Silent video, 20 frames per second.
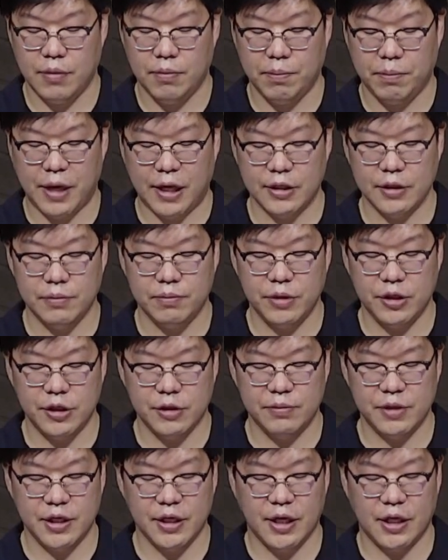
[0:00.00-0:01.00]
바른
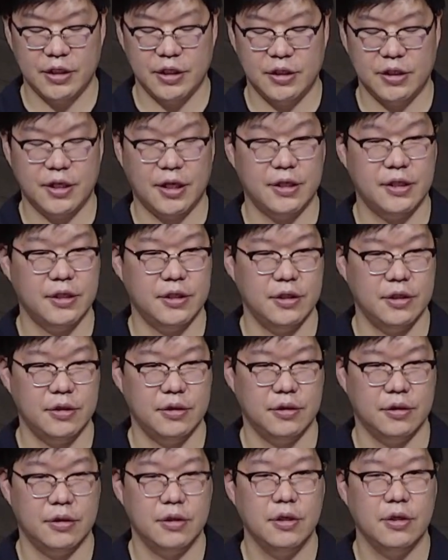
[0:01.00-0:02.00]
믿음을 가진
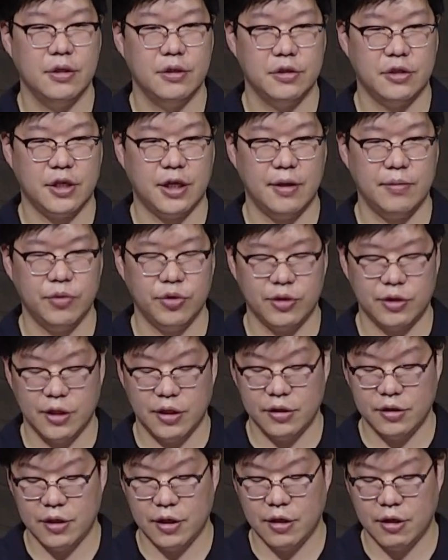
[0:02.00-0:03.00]
자들은
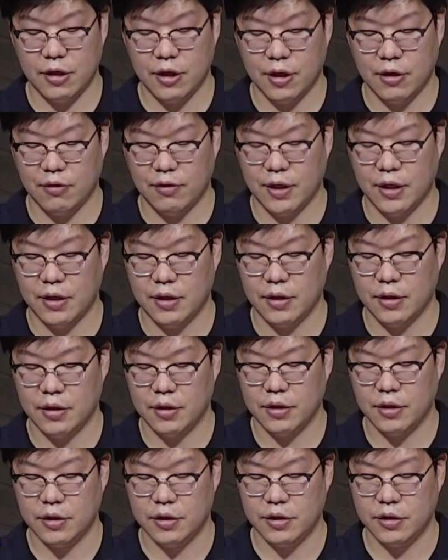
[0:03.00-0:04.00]
잘못된 생각과
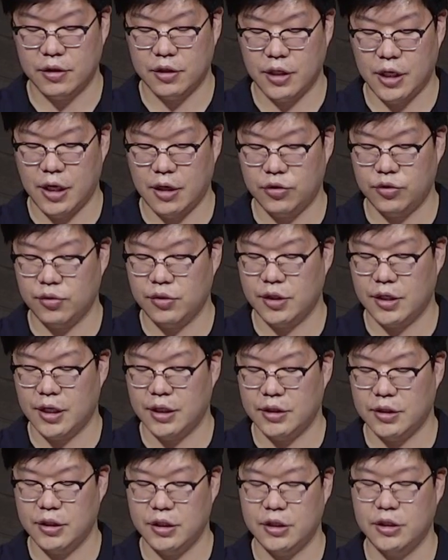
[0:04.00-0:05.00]
그릇된 행동을
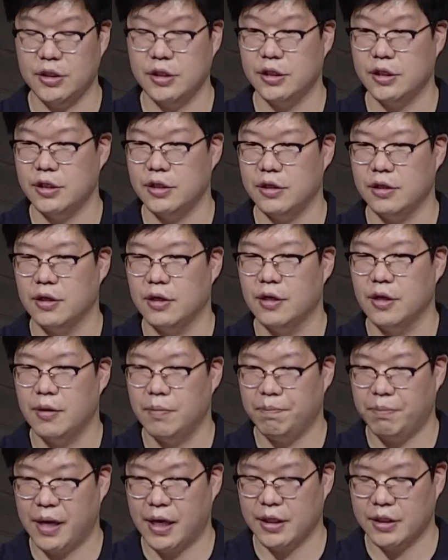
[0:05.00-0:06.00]
하는 이들을
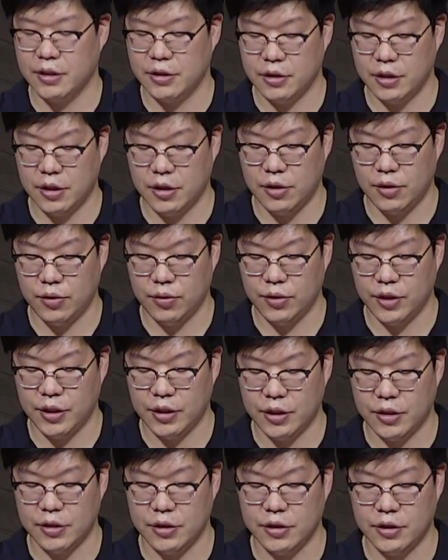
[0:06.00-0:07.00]
바른 길로
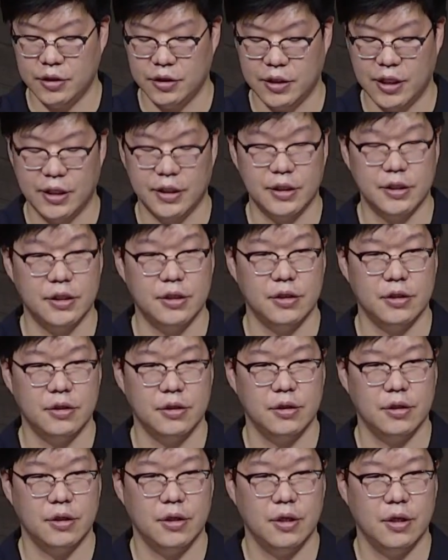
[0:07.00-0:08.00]
이끄는 은혜를
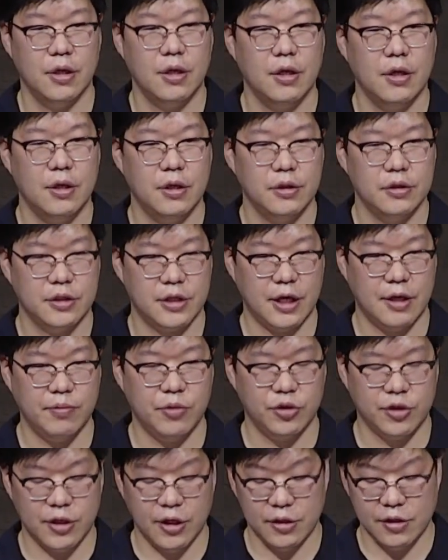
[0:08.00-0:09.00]

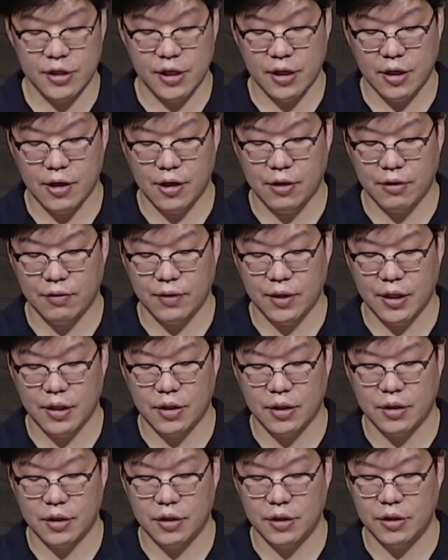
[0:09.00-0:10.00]
잘못된
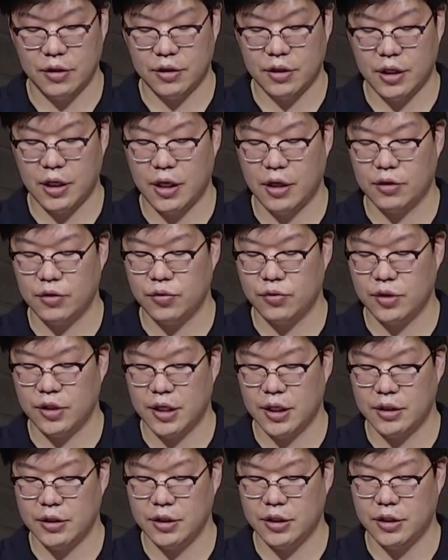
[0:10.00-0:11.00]
생각과 그릇된 행동을
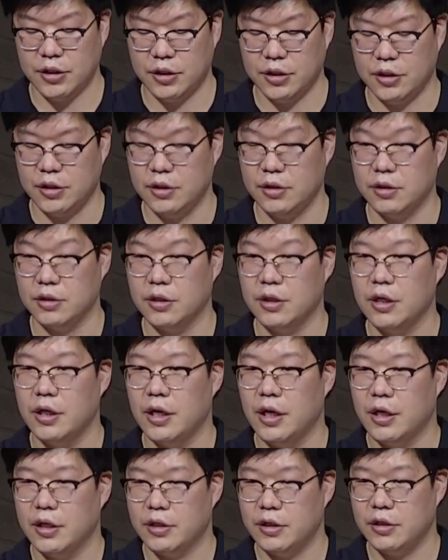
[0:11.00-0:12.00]
하는 이들은
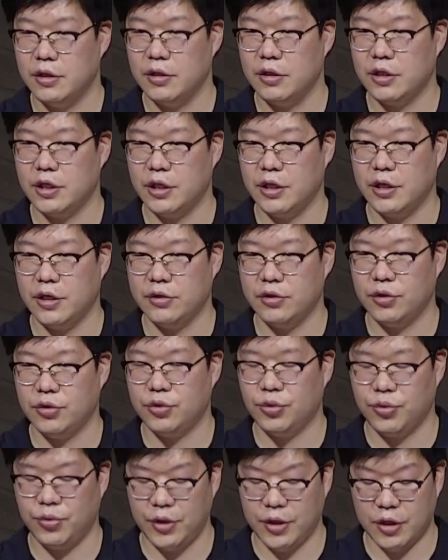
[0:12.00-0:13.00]
그 길에서
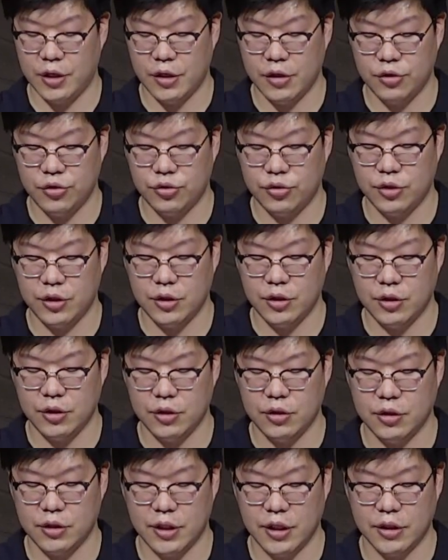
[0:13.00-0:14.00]
돌이킬 수
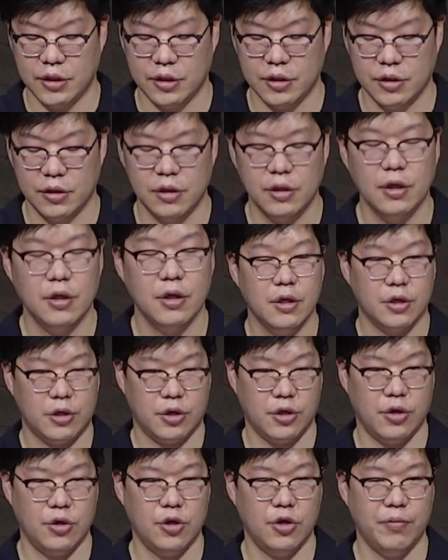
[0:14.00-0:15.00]
있는 은혜를
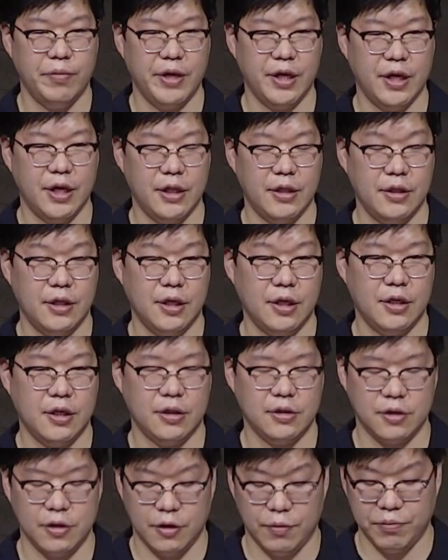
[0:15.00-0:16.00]
경험해야
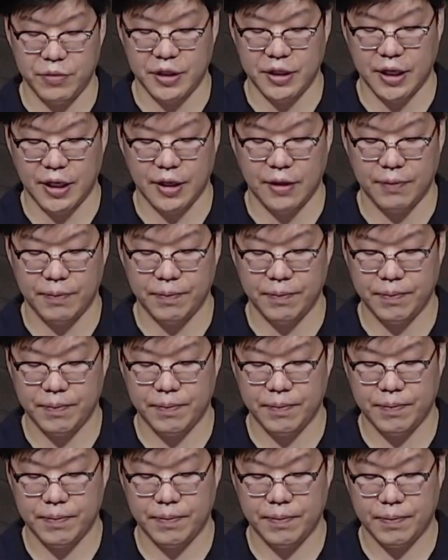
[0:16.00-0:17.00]
한다라는 겁니다.
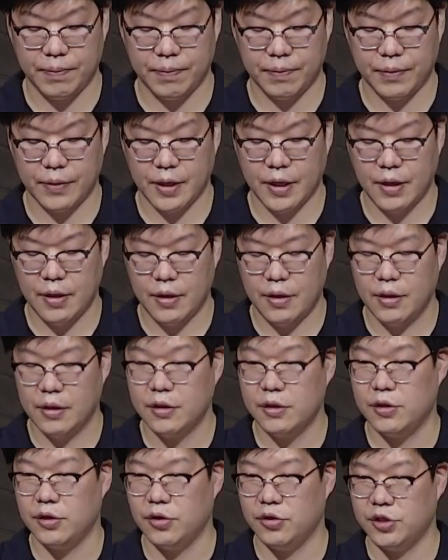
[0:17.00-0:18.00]

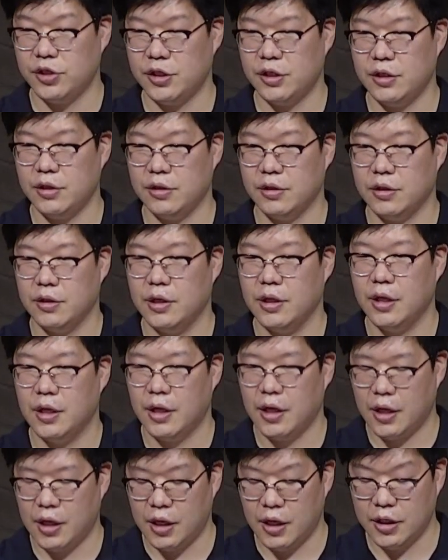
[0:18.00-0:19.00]
그것이
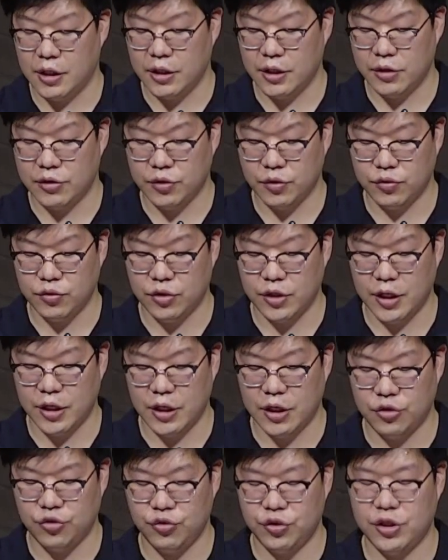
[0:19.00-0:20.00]
하나님께서
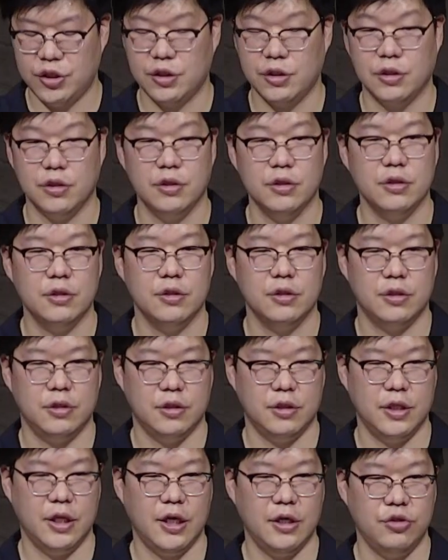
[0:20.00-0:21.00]
우리에게 주시는
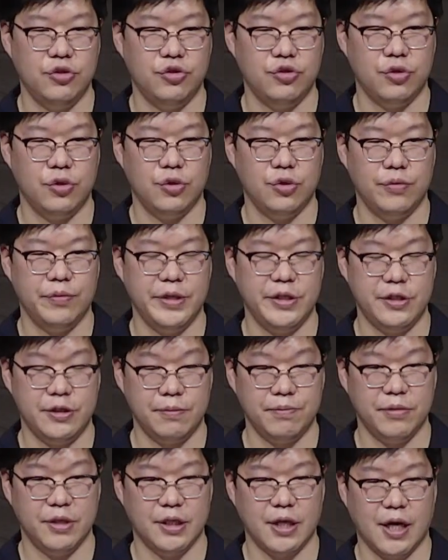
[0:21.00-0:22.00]
은혜인 줄로
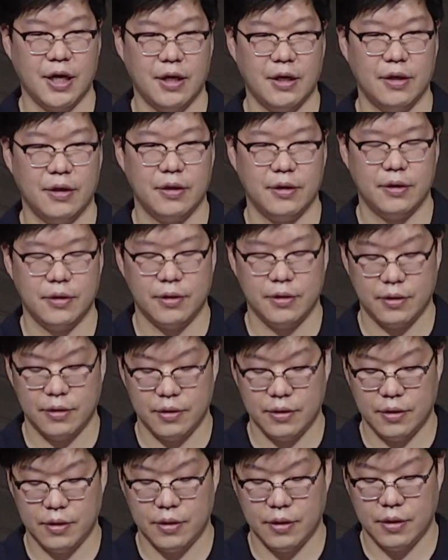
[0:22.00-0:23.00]
믿습니다.
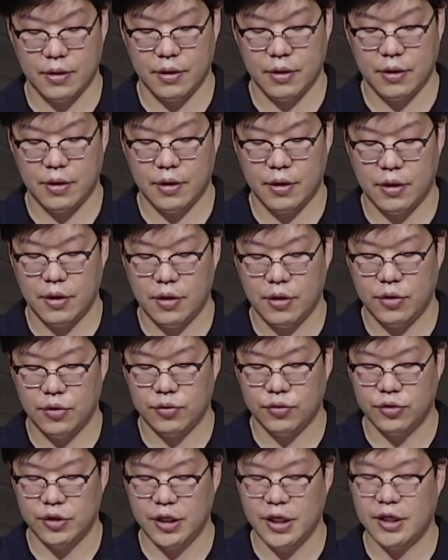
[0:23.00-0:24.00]

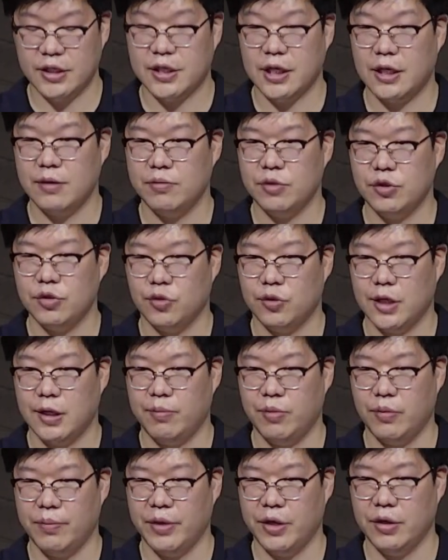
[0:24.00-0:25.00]
우리의 삶을
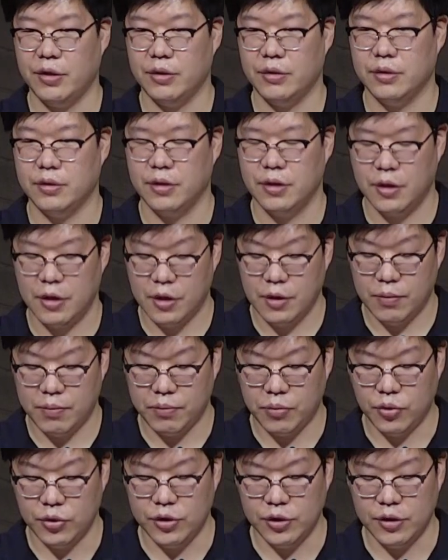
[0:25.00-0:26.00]
돌아보면
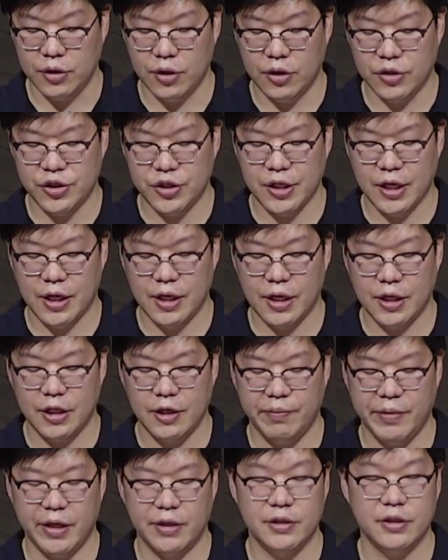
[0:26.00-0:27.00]
모든 것이
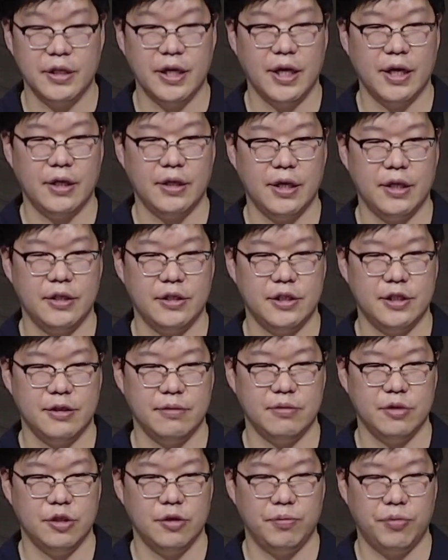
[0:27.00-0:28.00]
하나님의 은혜 안에
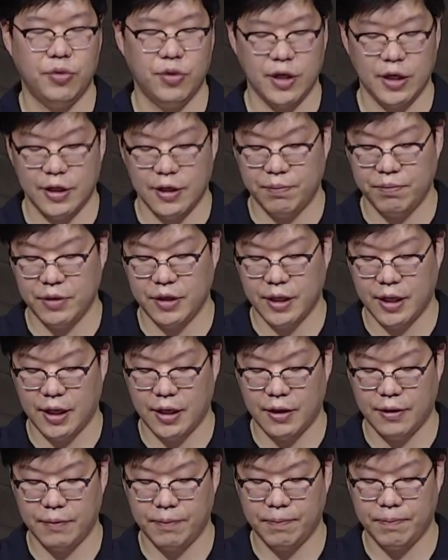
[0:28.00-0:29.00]
있음을 보게 됩니다.